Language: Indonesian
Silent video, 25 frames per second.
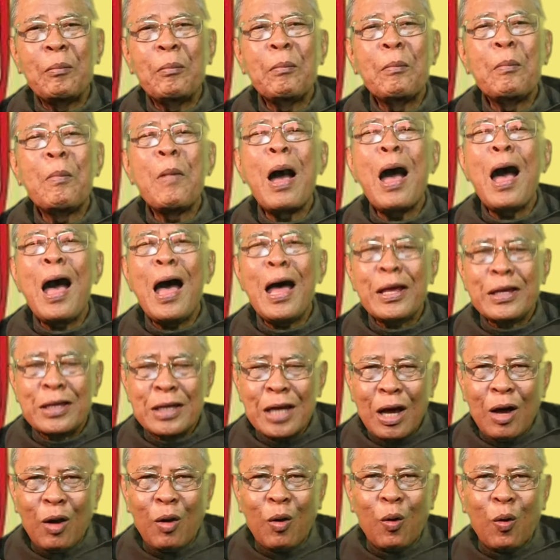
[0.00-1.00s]

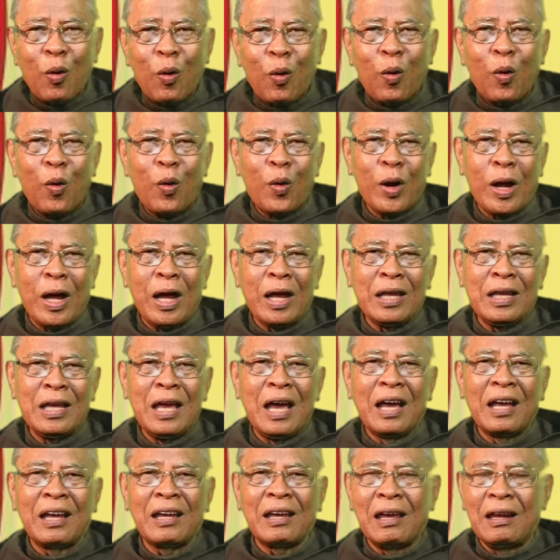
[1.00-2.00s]
banyak orang
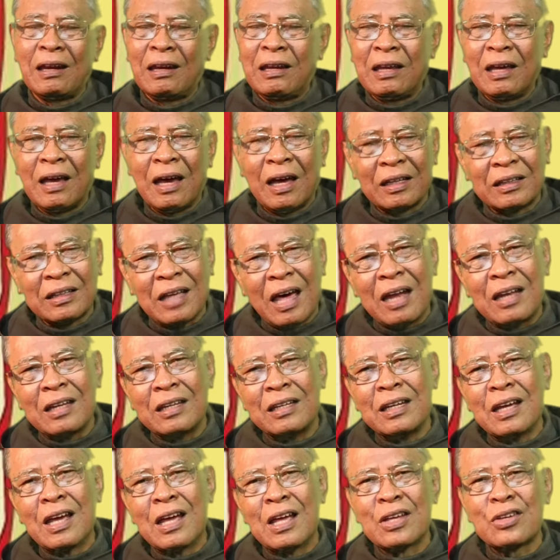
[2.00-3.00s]
yang
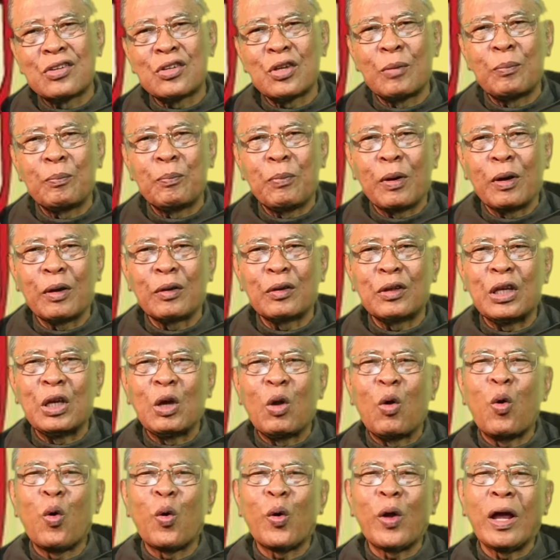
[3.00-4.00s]
kelihatannya
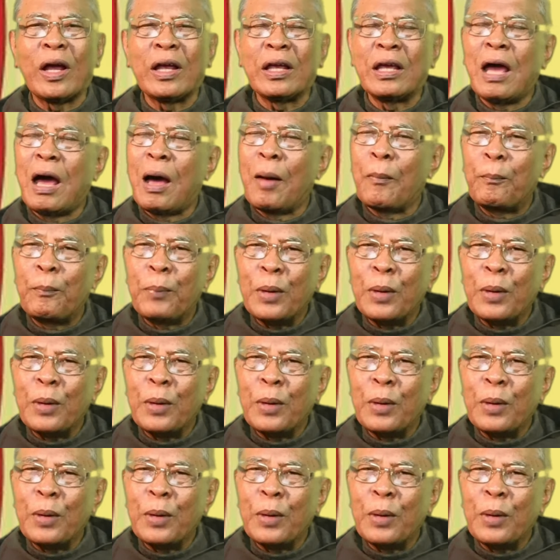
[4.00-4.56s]
seperti orang yang